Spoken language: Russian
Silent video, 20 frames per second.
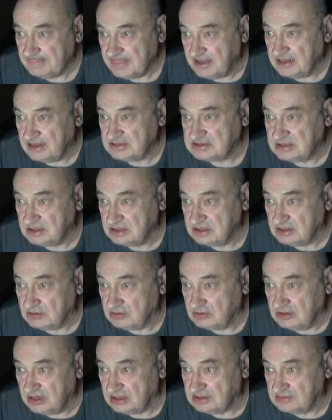А если
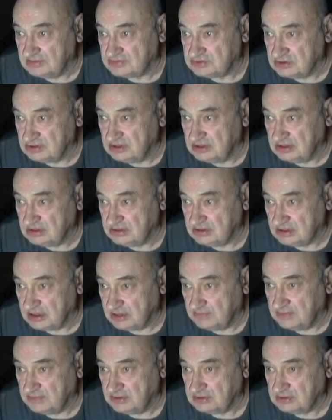регулярно все делать,
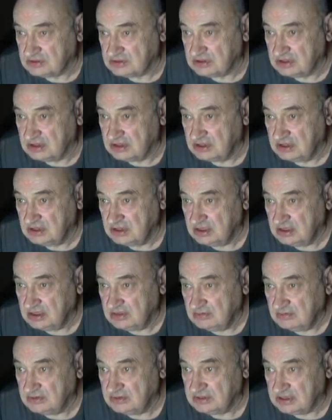как положено,
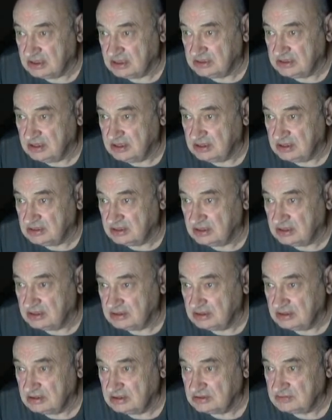вот как Ирина,
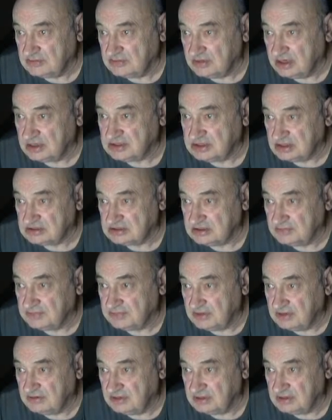как часто
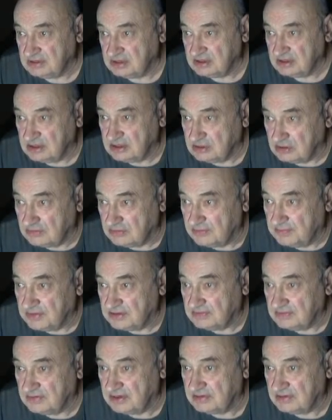поливаете? Хреново
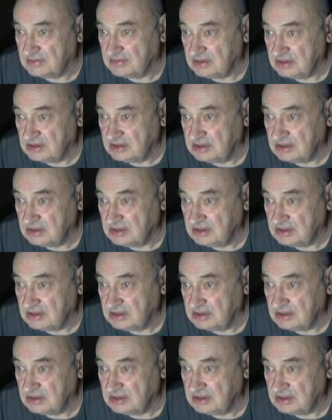поливаем